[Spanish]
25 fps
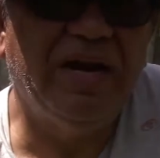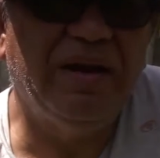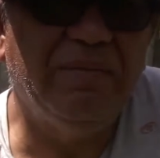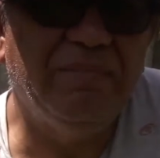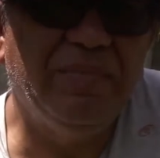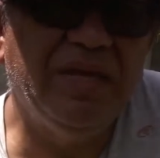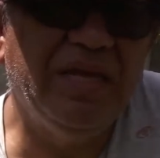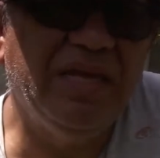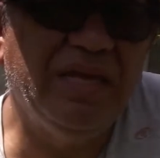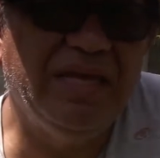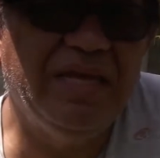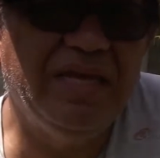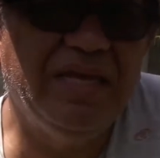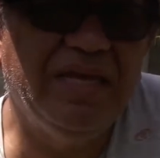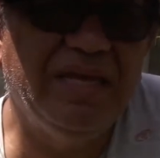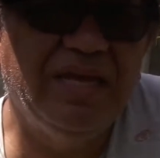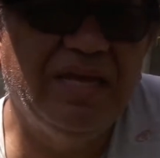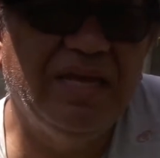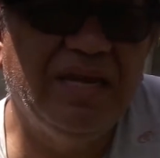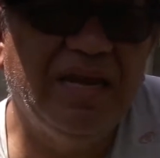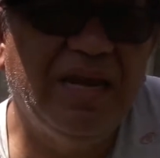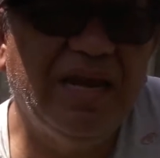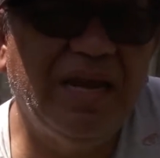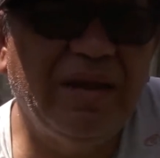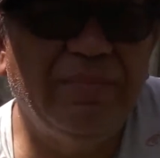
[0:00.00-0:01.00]
mí,
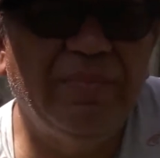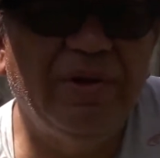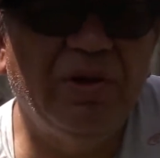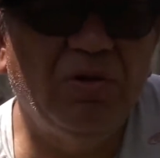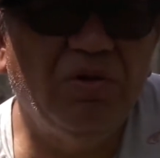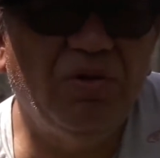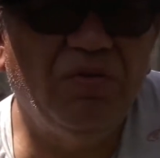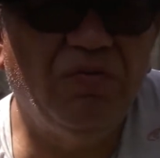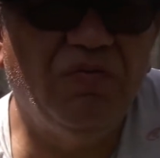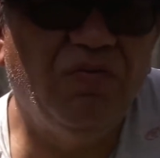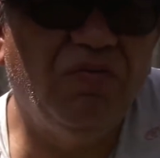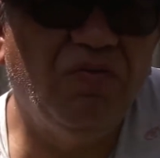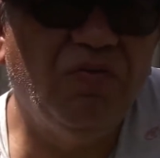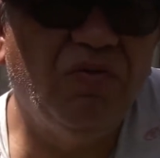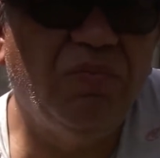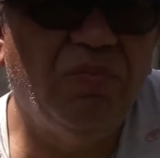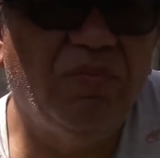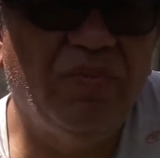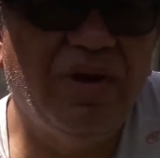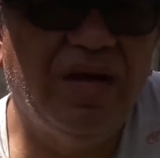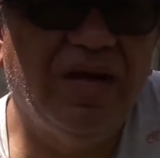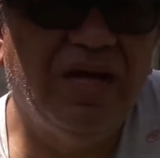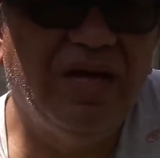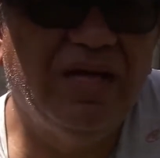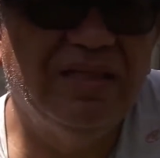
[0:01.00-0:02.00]
la mejor
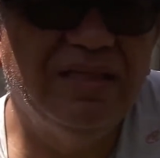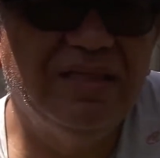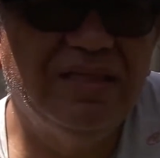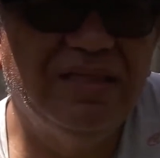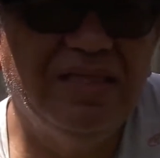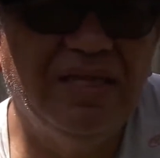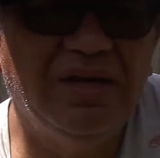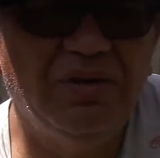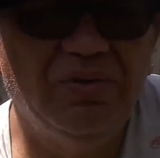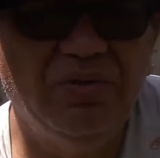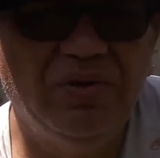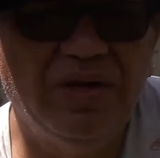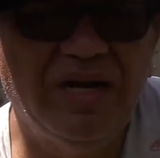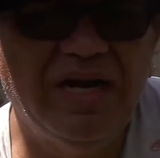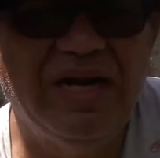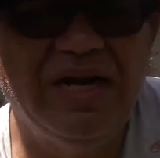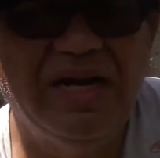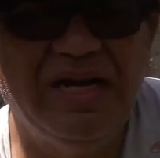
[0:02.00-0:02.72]
forma de lograr la